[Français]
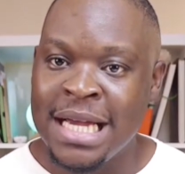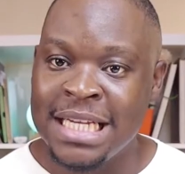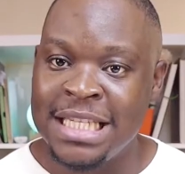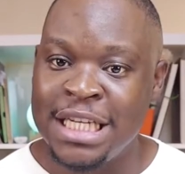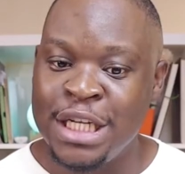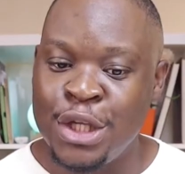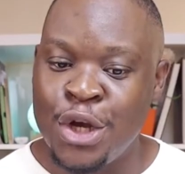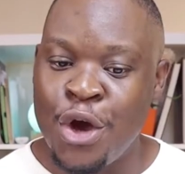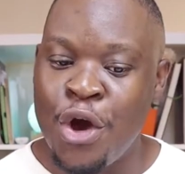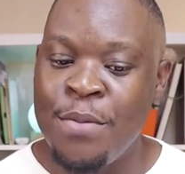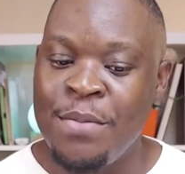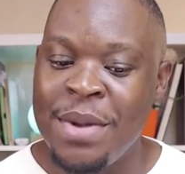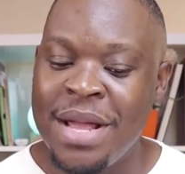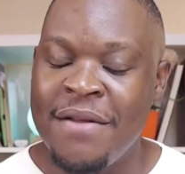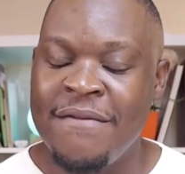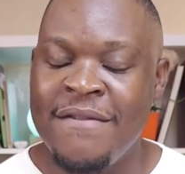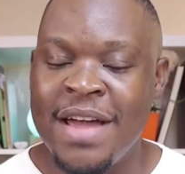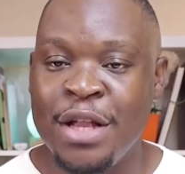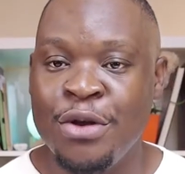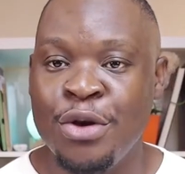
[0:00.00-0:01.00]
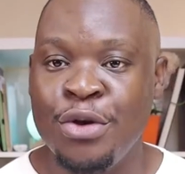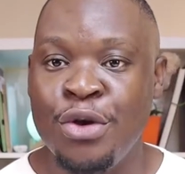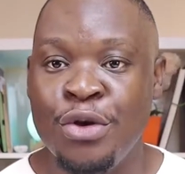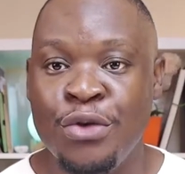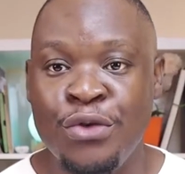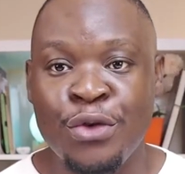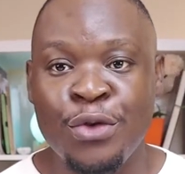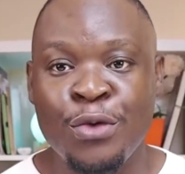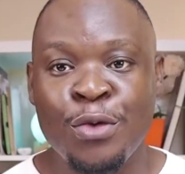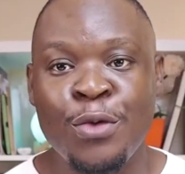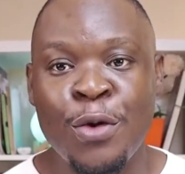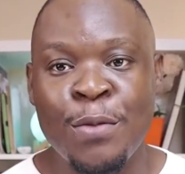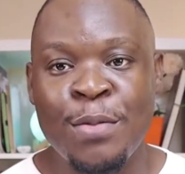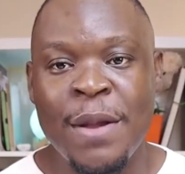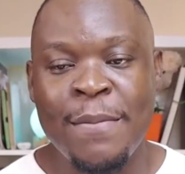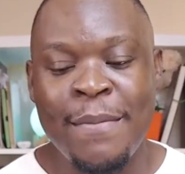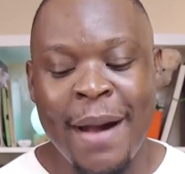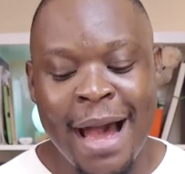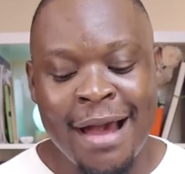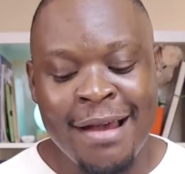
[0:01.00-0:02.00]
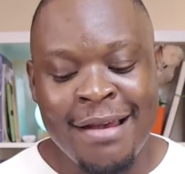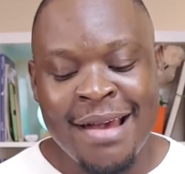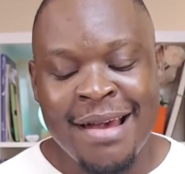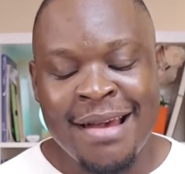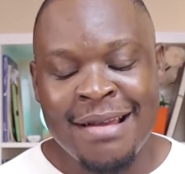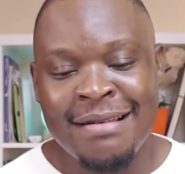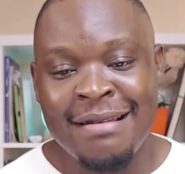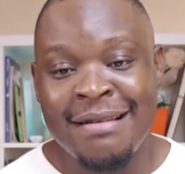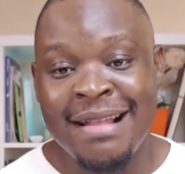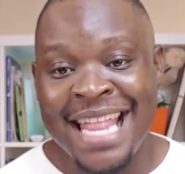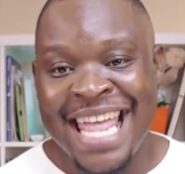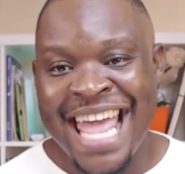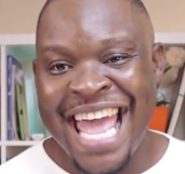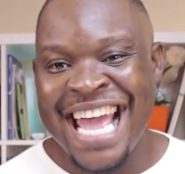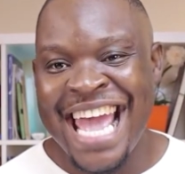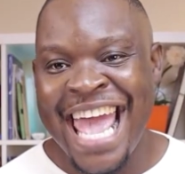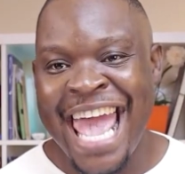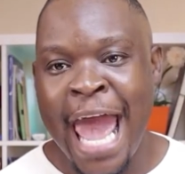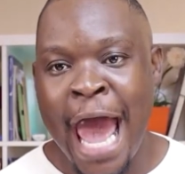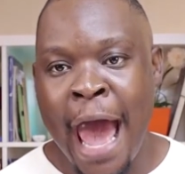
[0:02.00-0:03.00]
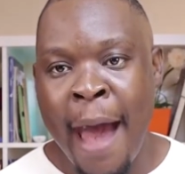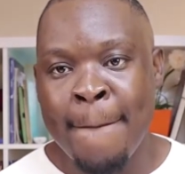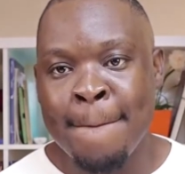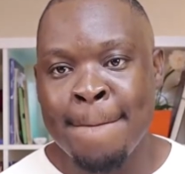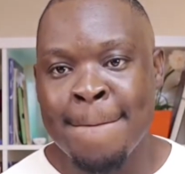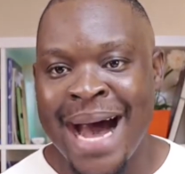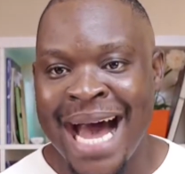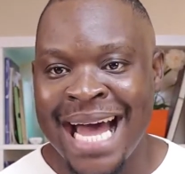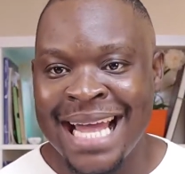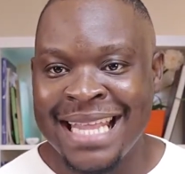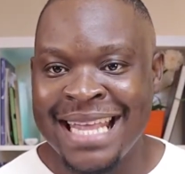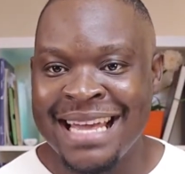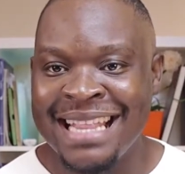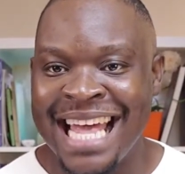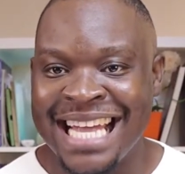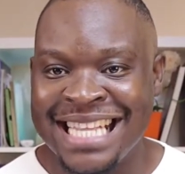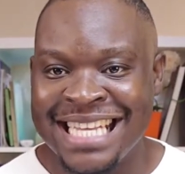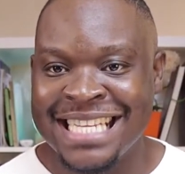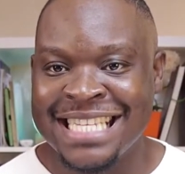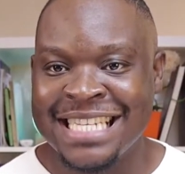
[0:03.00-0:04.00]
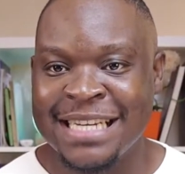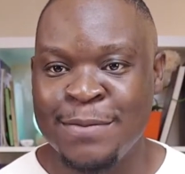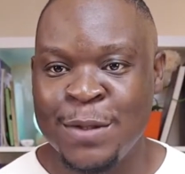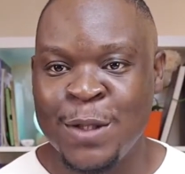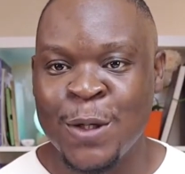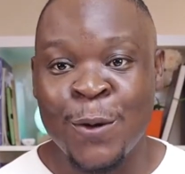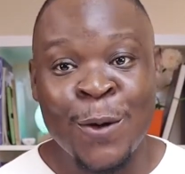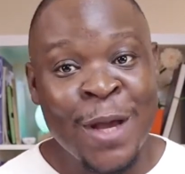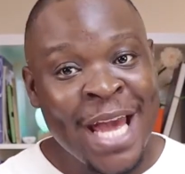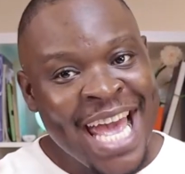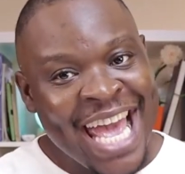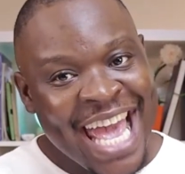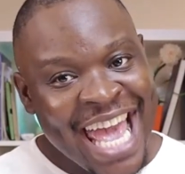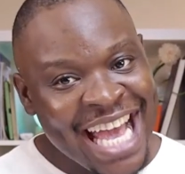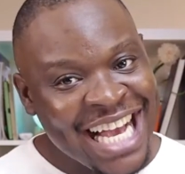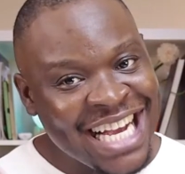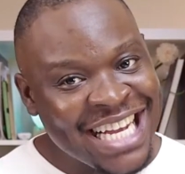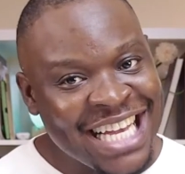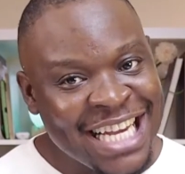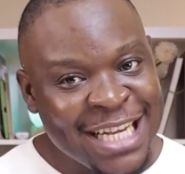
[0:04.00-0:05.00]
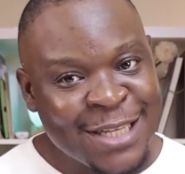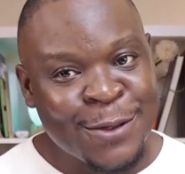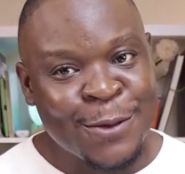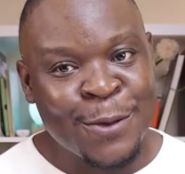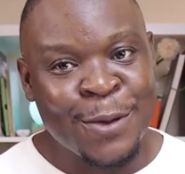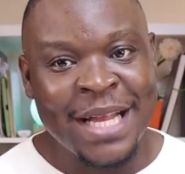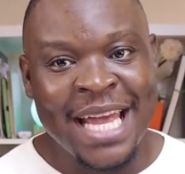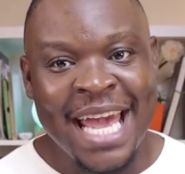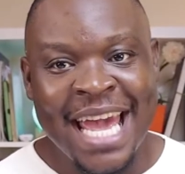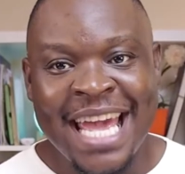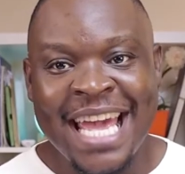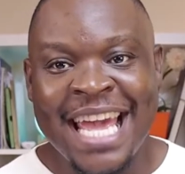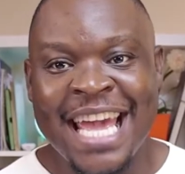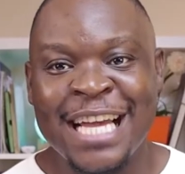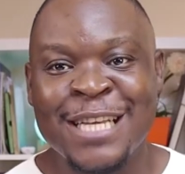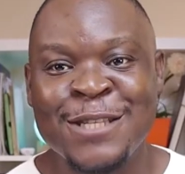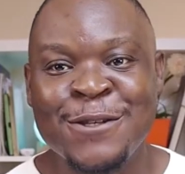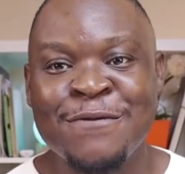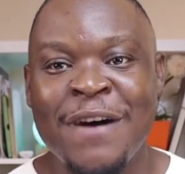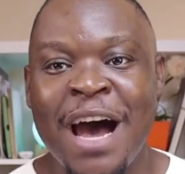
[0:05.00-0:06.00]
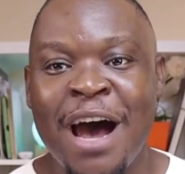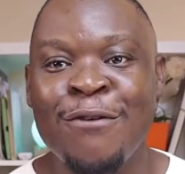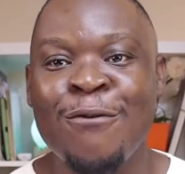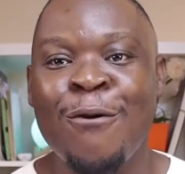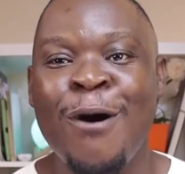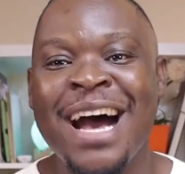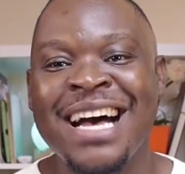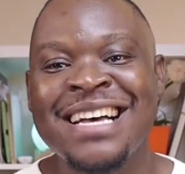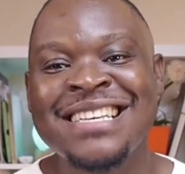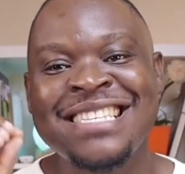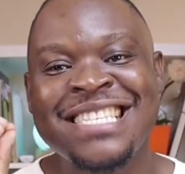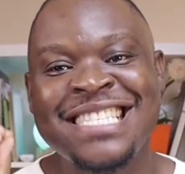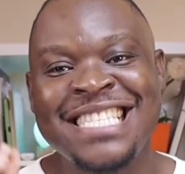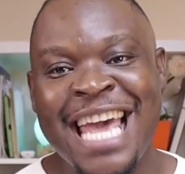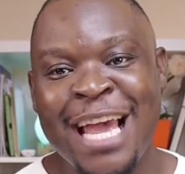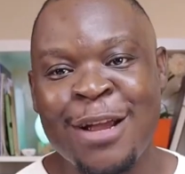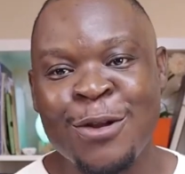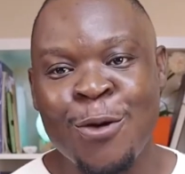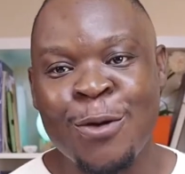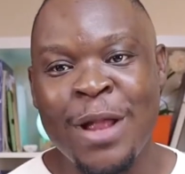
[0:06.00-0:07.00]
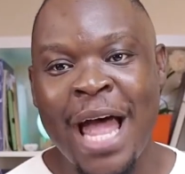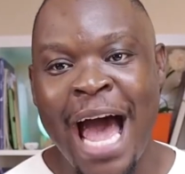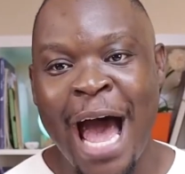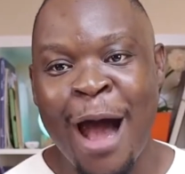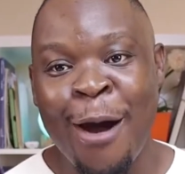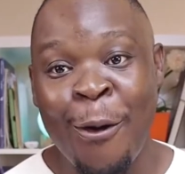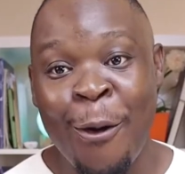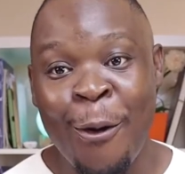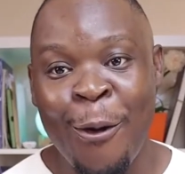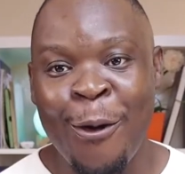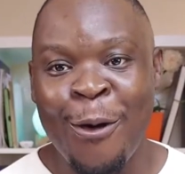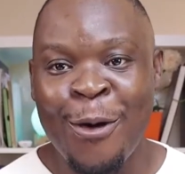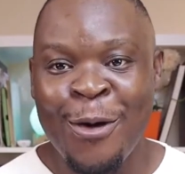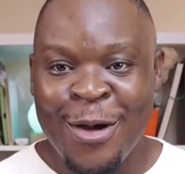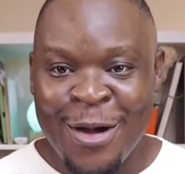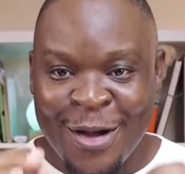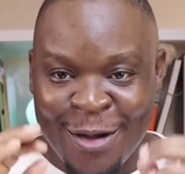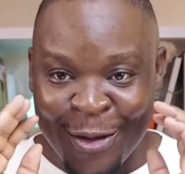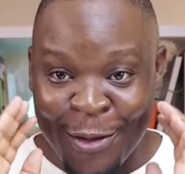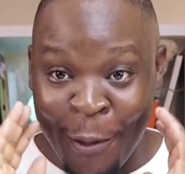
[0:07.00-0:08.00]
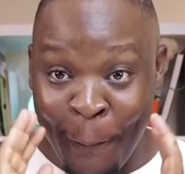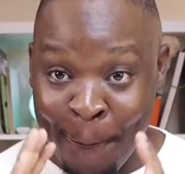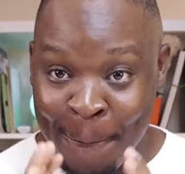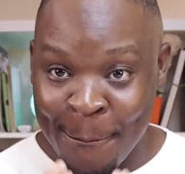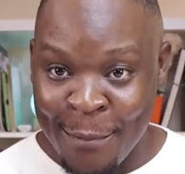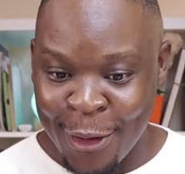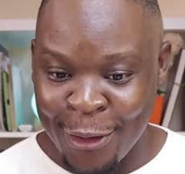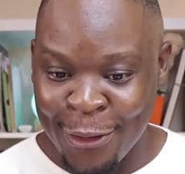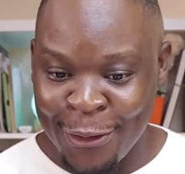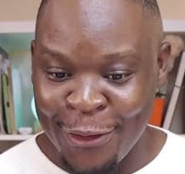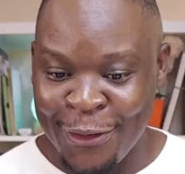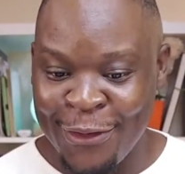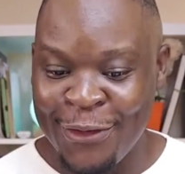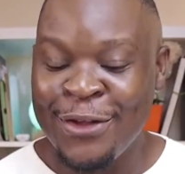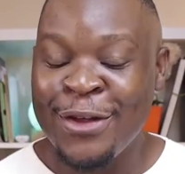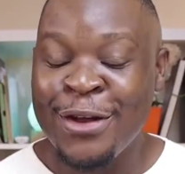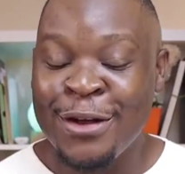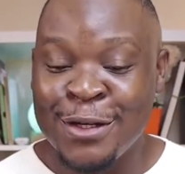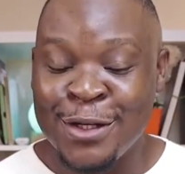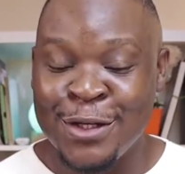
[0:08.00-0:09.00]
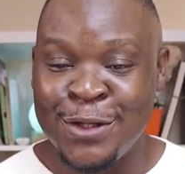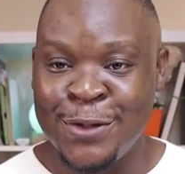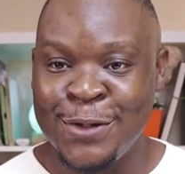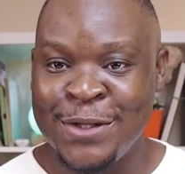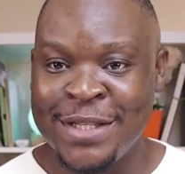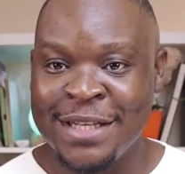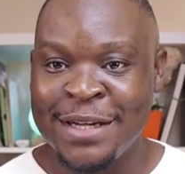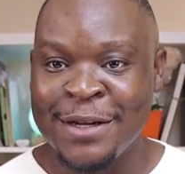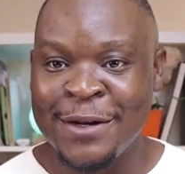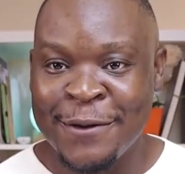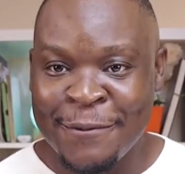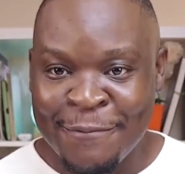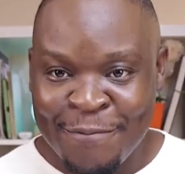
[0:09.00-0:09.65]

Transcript: Et dit 2022. Surtout, n'oublie pas, le lien est en bas de la description. Et clique sur le lien et tu vas avoir 5 dollars encore de bonus juste